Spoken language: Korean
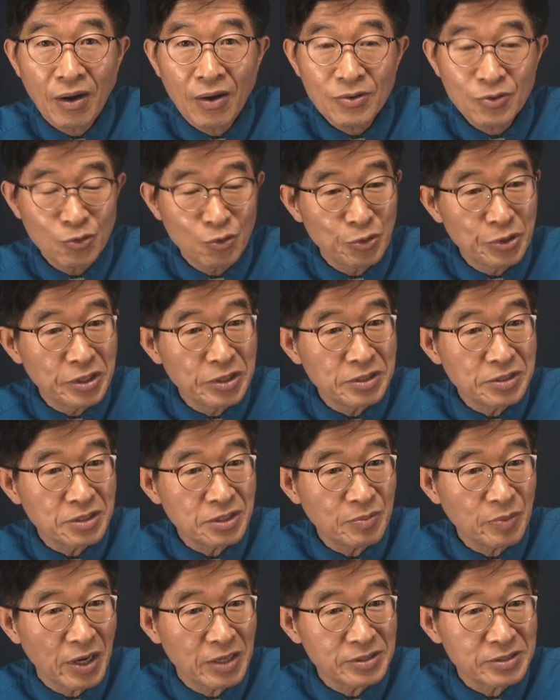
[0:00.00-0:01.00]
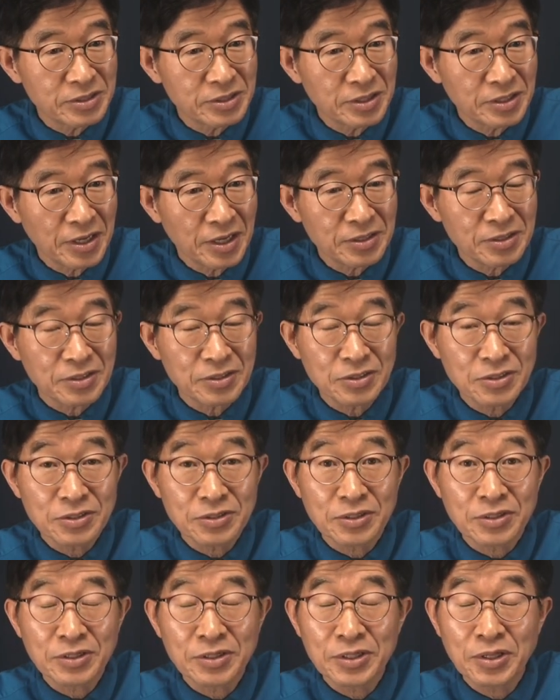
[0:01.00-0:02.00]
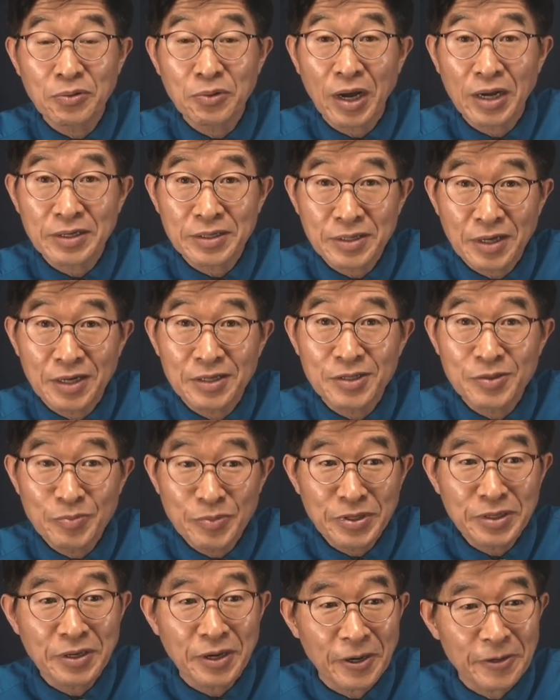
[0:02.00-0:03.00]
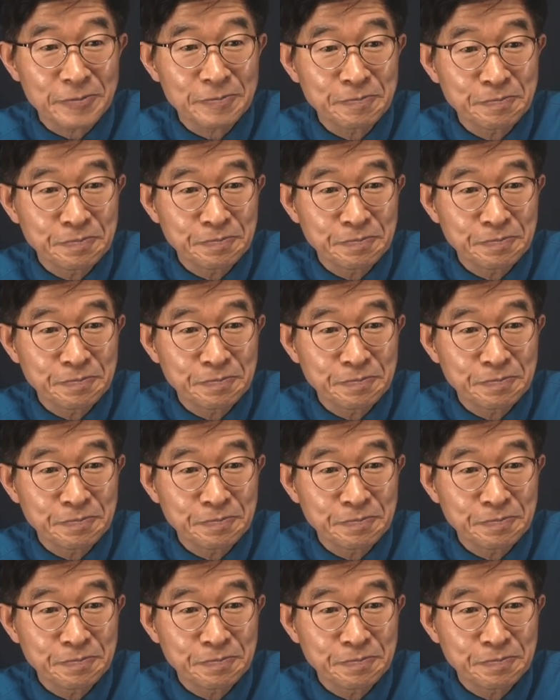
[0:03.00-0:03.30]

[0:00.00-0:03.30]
요리를 지방선거 했던 짓을 그대로 할 거 아닙니까?